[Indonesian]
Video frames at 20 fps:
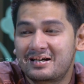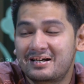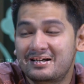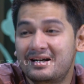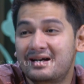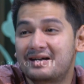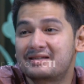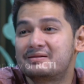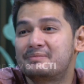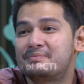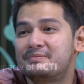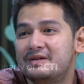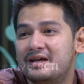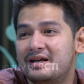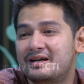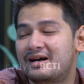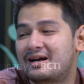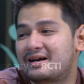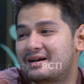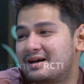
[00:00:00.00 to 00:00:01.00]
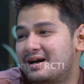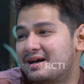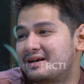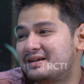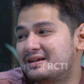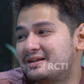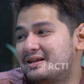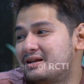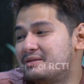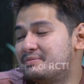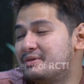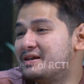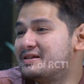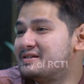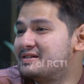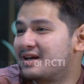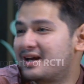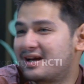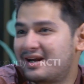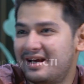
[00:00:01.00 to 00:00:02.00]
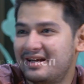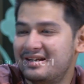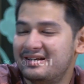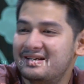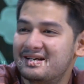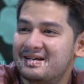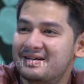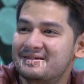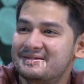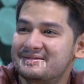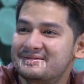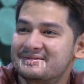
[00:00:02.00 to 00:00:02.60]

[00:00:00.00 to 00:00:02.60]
kan agak kesepian karena kan kita di Beijing yang lainnya.